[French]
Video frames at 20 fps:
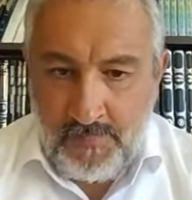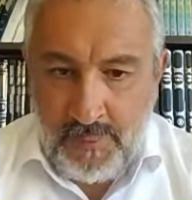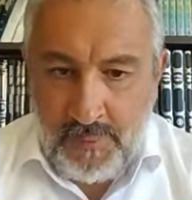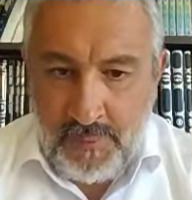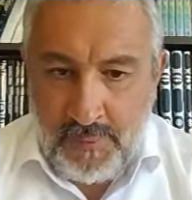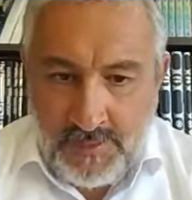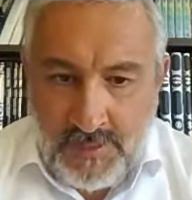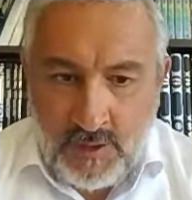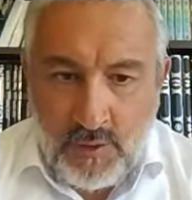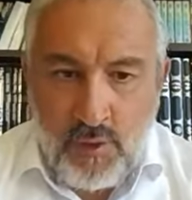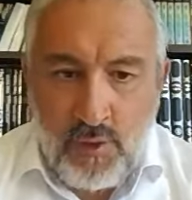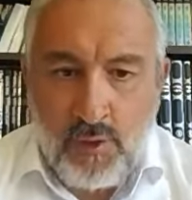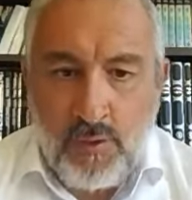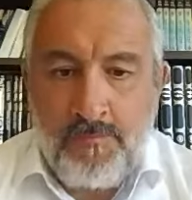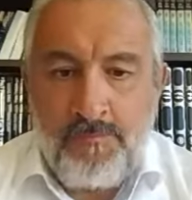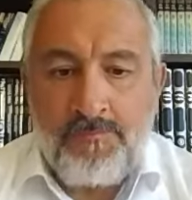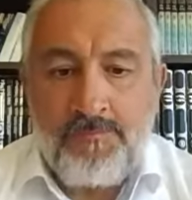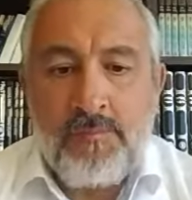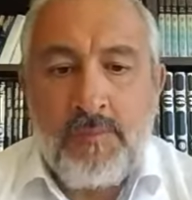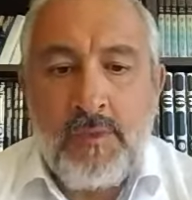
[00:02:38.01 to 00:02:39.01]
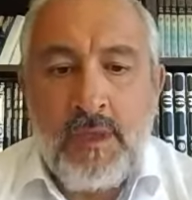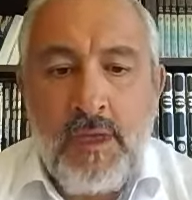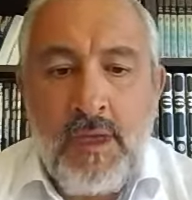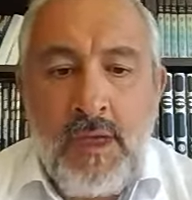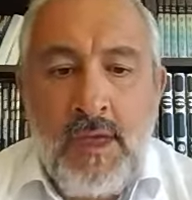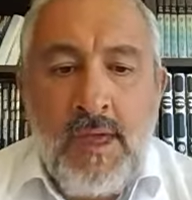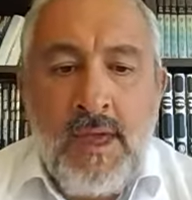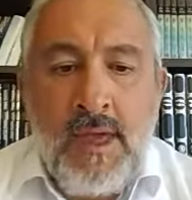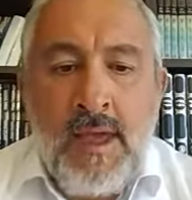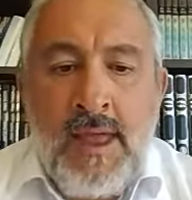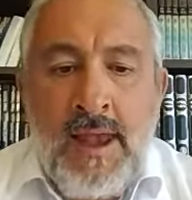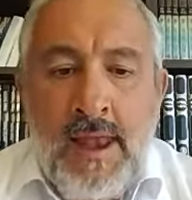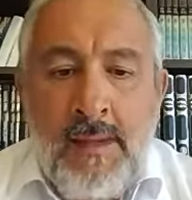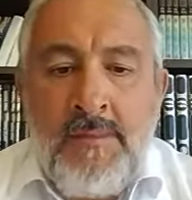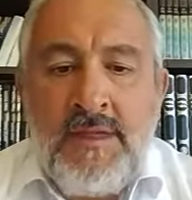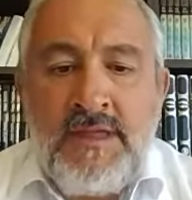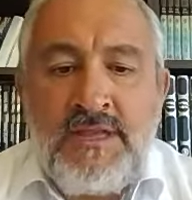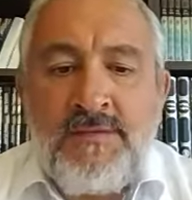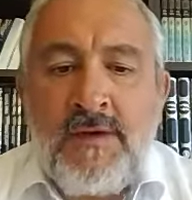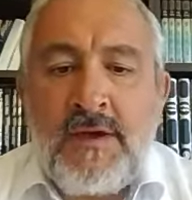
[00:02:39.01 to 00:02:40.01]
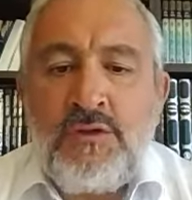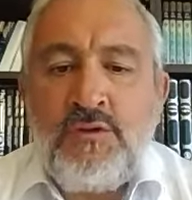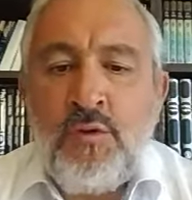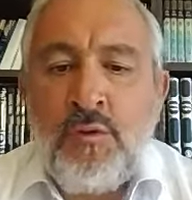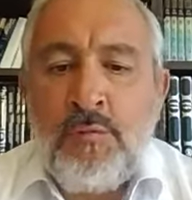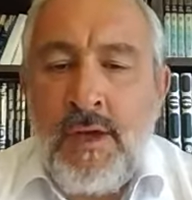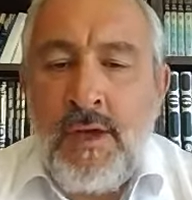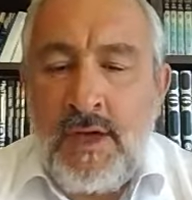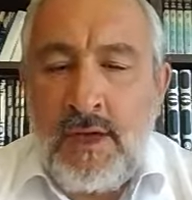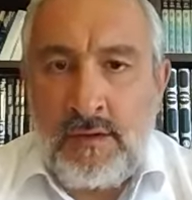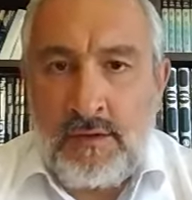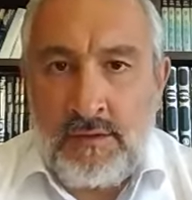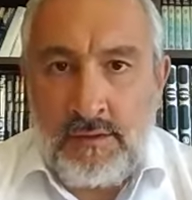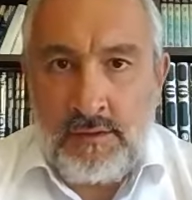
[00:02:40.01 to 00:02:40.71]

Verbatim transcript: D'accord La mitzvah du Homer,